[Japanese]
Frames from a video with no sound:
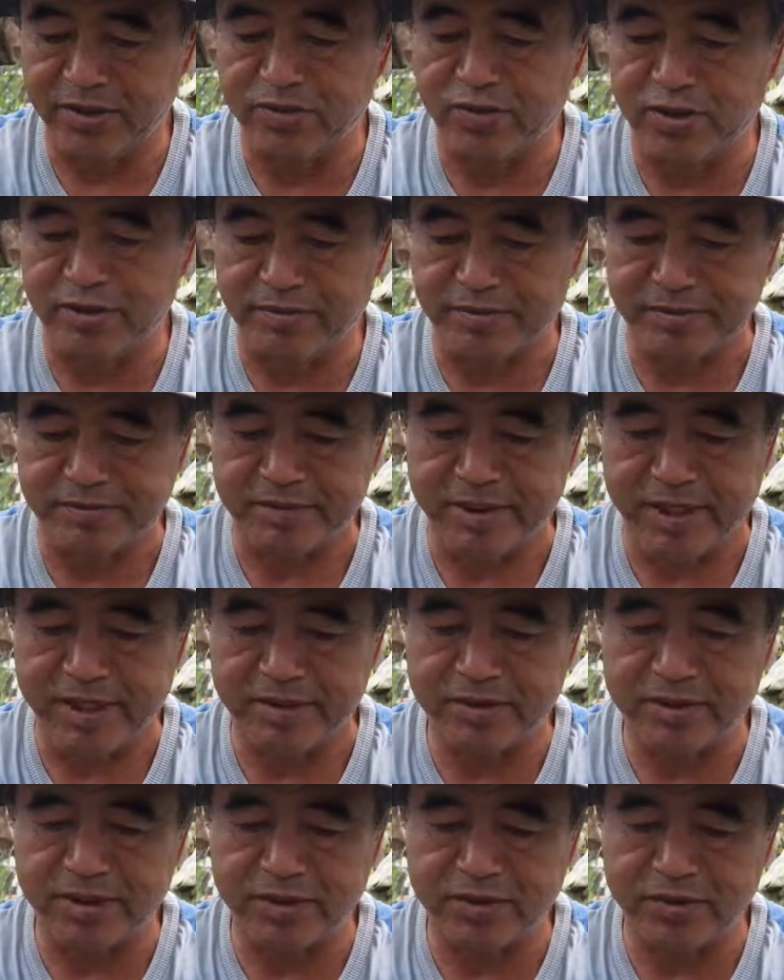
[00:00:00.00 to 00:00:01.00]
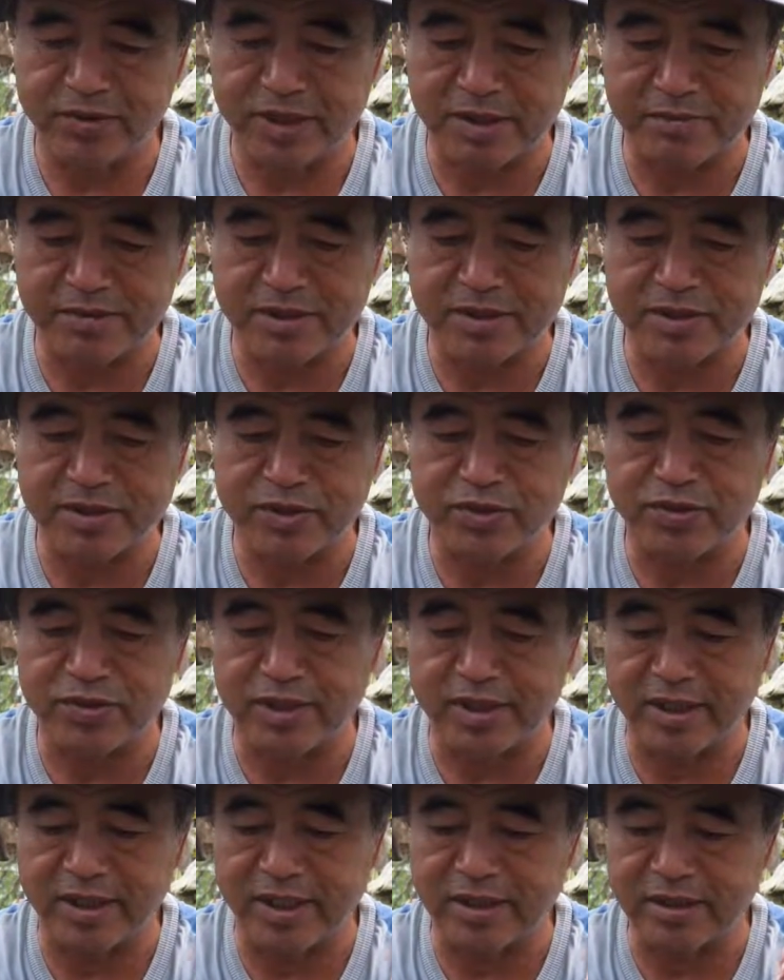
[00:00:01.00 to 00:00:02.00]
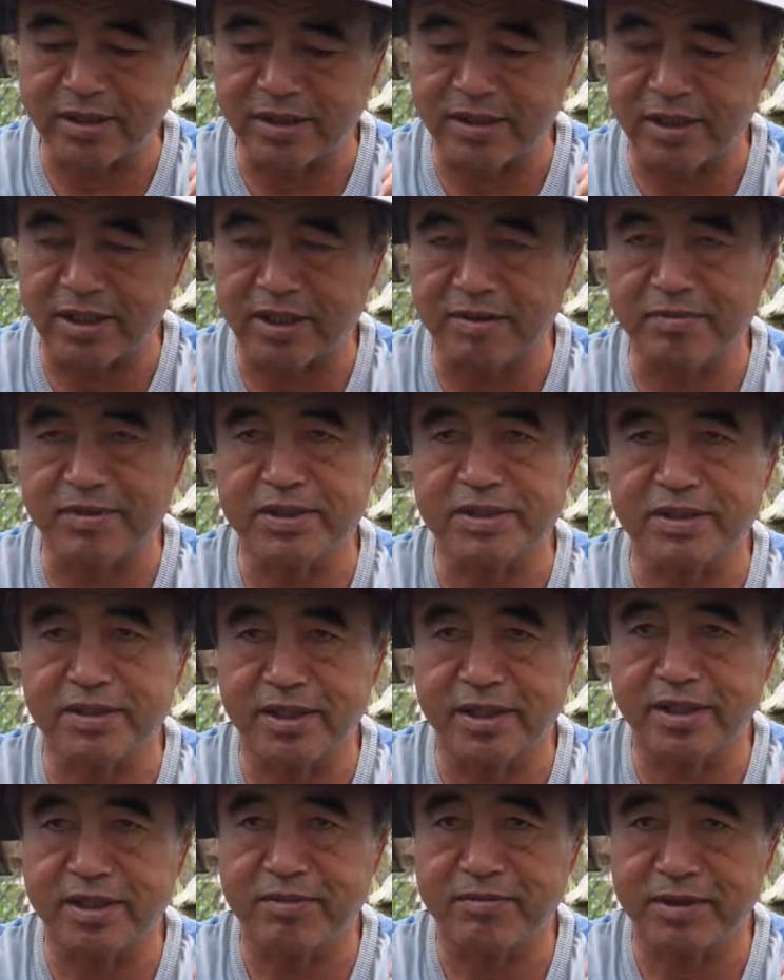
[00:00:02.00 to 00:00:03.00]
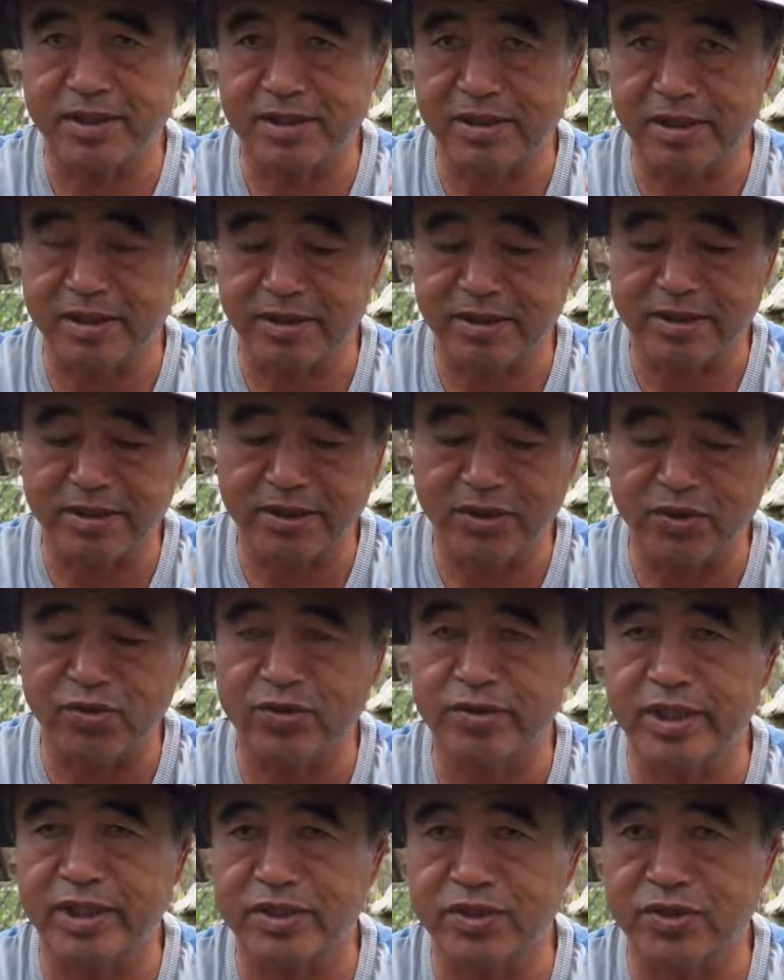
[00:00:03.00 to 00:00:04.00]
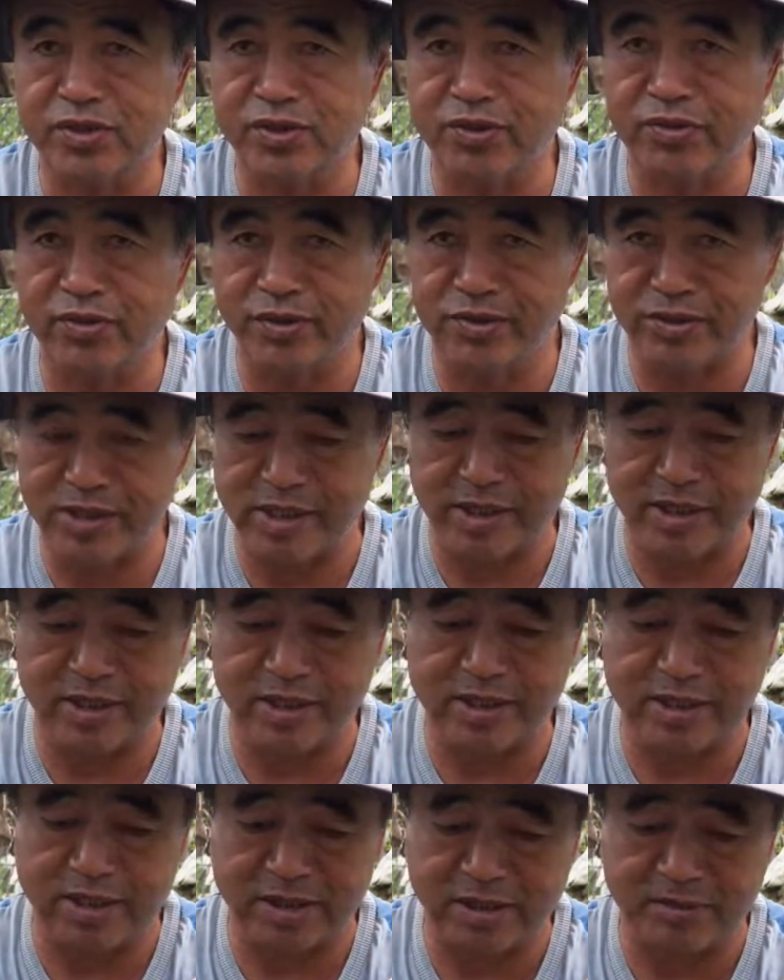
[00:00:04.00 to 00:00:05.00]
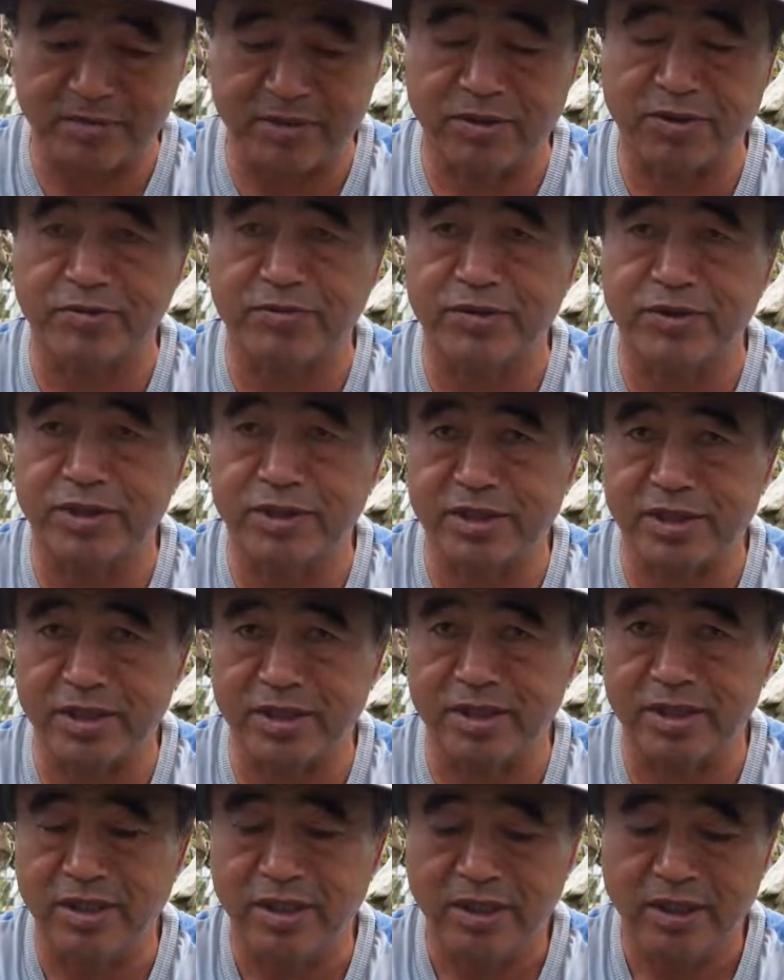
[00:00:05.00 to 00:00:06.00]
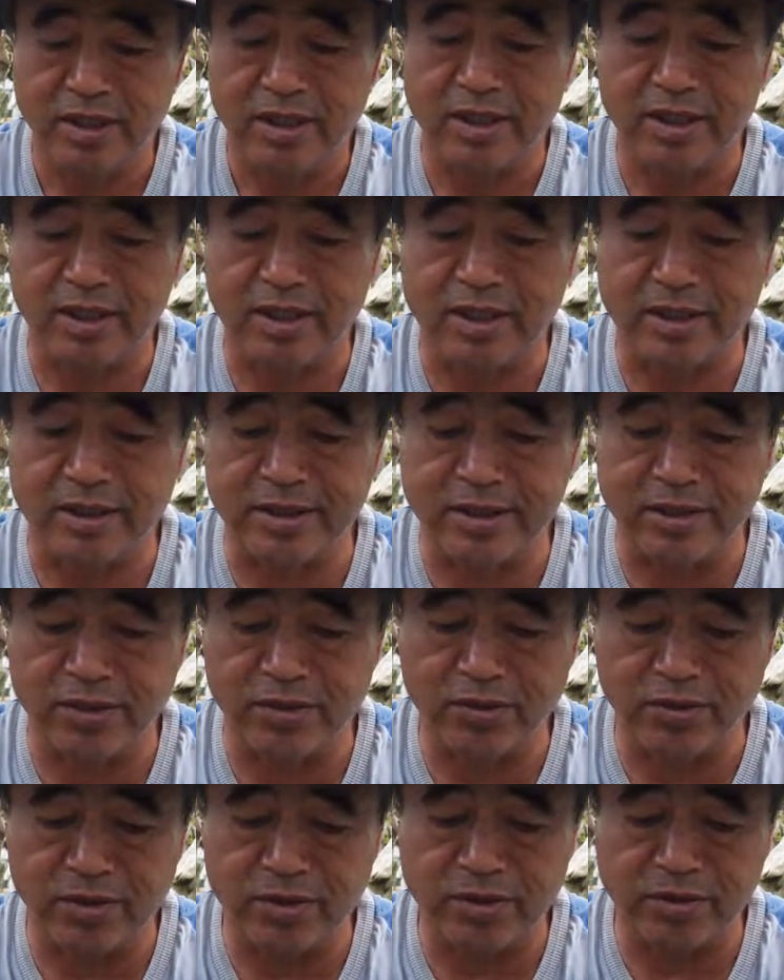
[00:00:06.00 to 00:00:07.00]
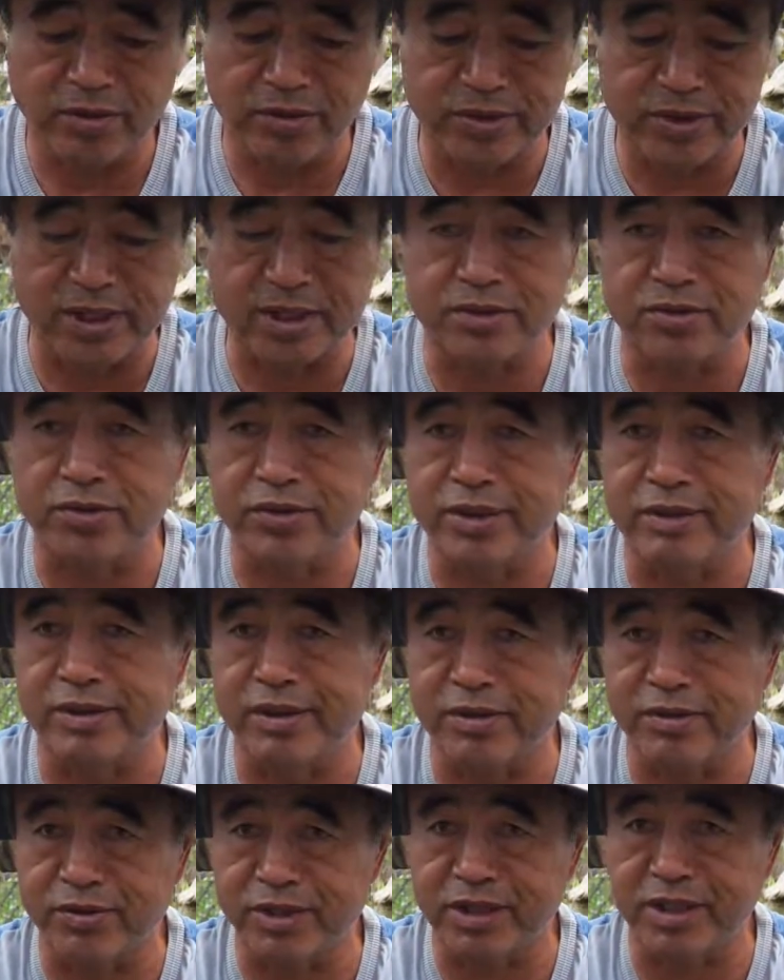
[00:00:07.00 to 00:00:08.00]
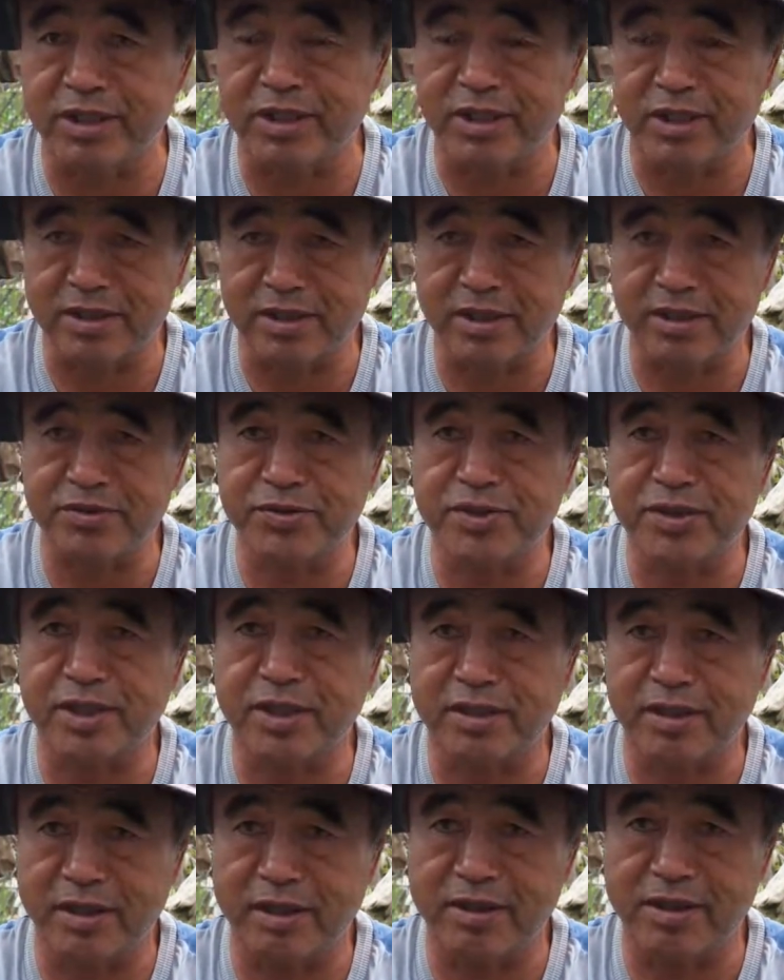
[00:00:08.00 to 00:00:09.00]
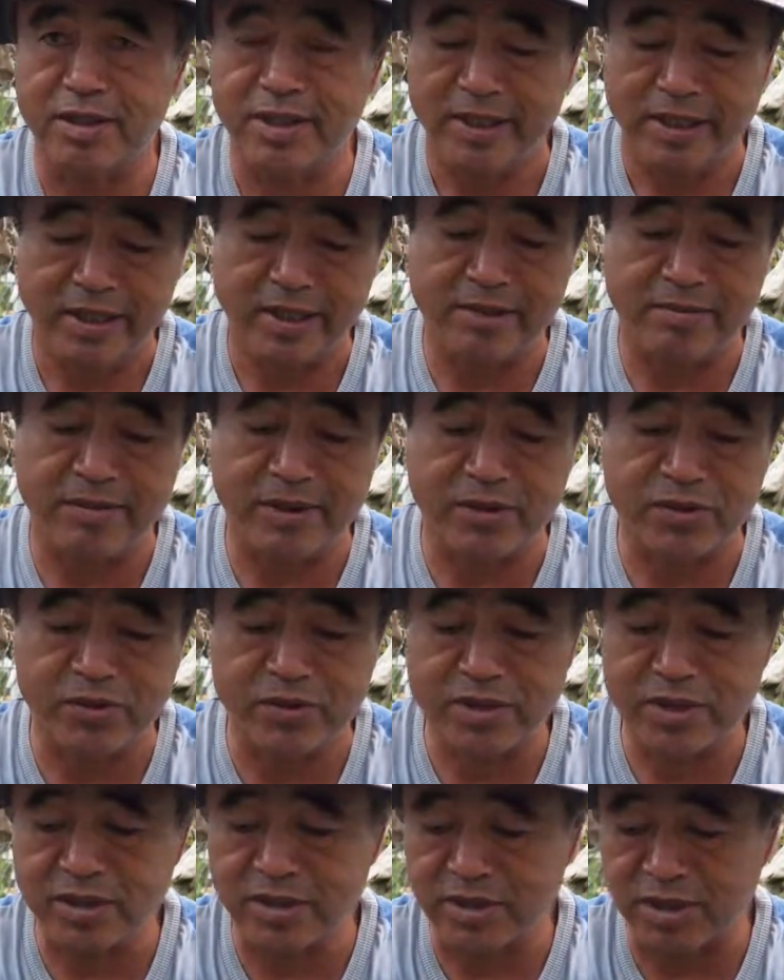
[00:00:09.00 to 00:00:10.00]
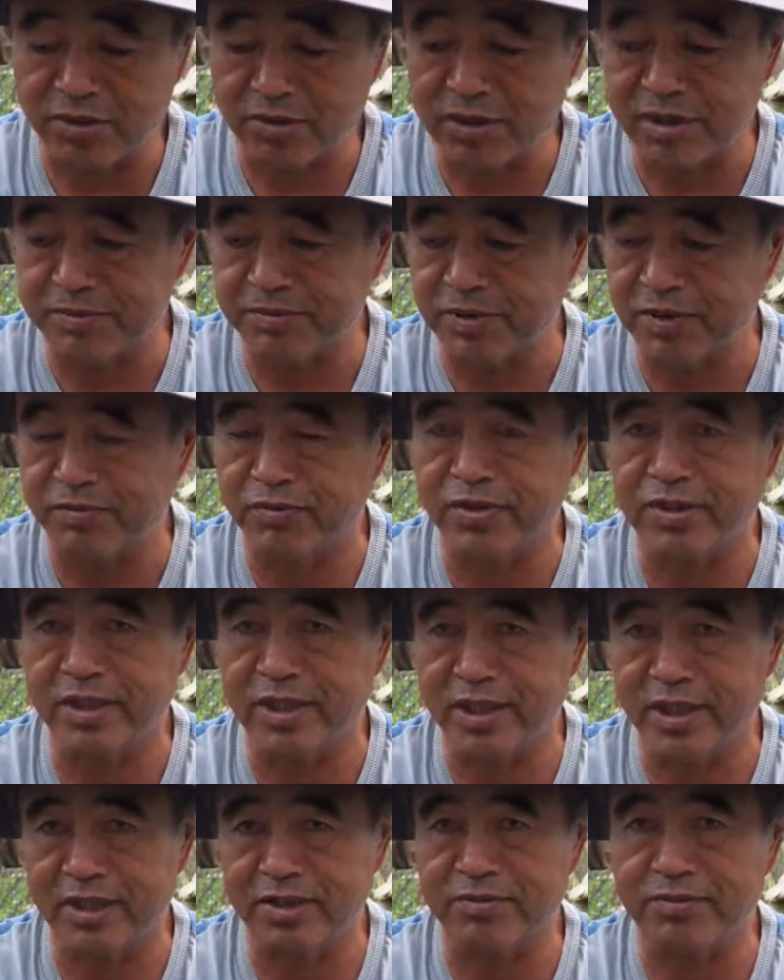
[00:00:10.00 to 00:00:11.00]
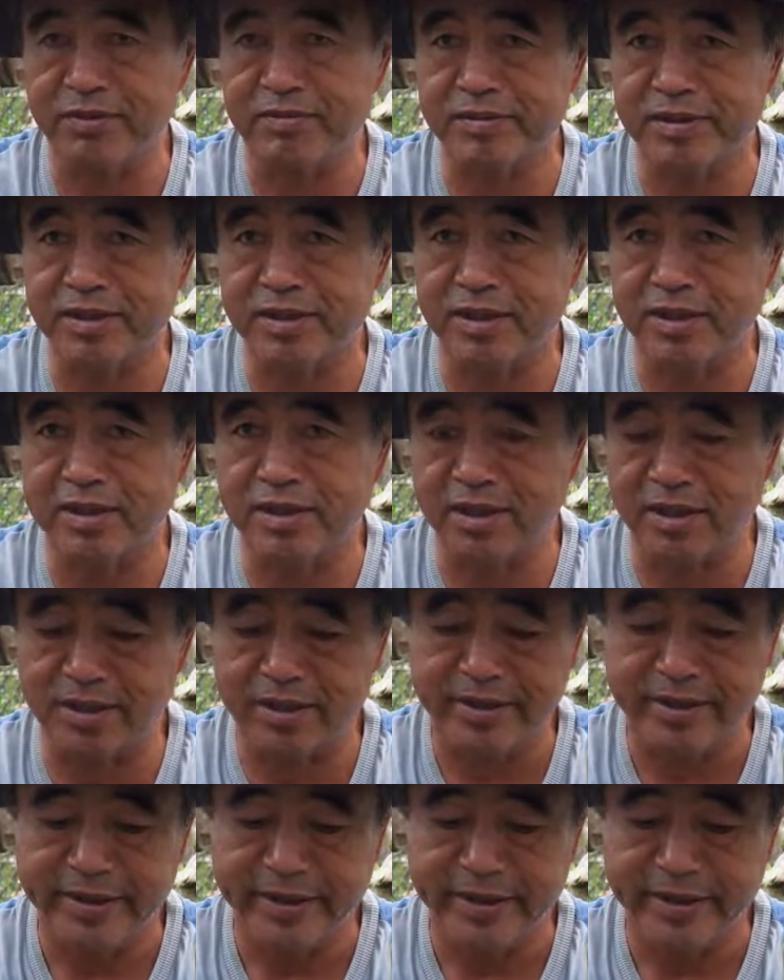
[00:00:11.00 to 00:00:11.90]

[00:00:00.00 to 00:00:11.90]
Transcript: ンドリウムある程度寒さに強いんで簡単にできますんで皆さんいろんな種類を集めるのもいいし、えー、ご自宅の庭の木にですねくっつけて、えー、毎年楽しむのもいいかなと思いますのでぜひ、